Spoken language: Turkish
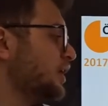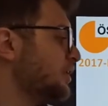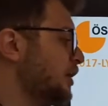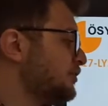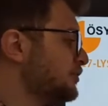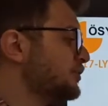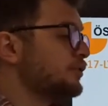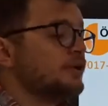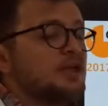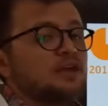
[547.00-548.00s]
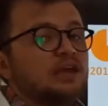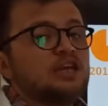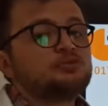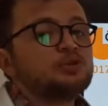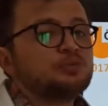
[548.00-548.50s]
yetersizdir.
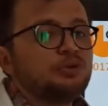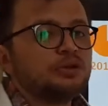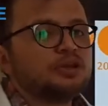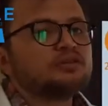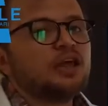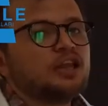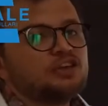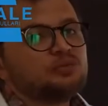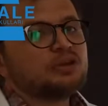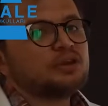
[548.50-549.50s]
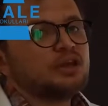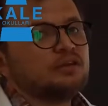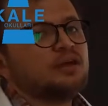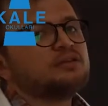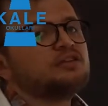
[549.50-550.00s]
Gelişmiş bir ülkede sağlık hizmetleri
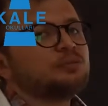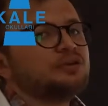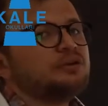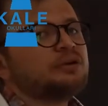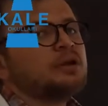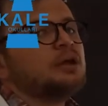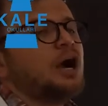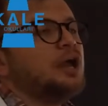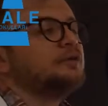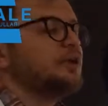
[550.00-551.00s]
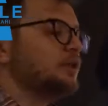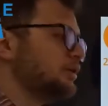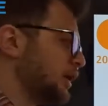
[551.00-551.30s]
yetersiz midir? Hayır değildir